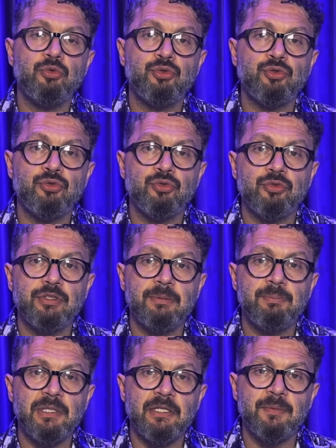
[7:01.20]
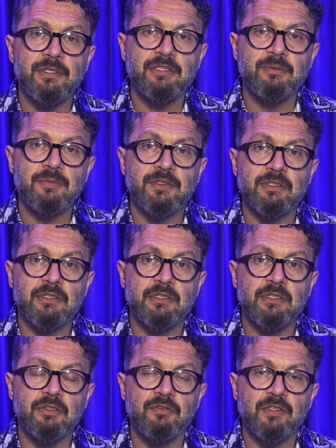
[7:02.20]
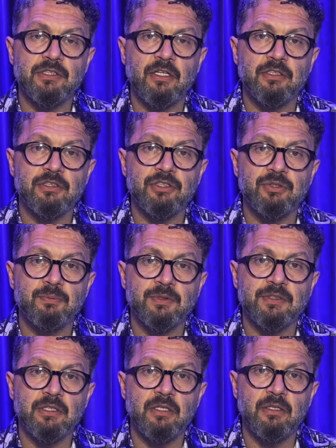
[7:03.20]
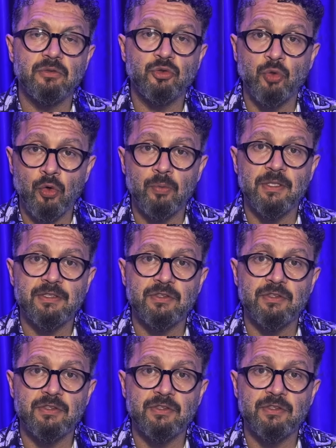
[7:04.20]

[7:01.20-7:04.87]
düştüğünde bilemediğimiz e, vatandaşımıza sormak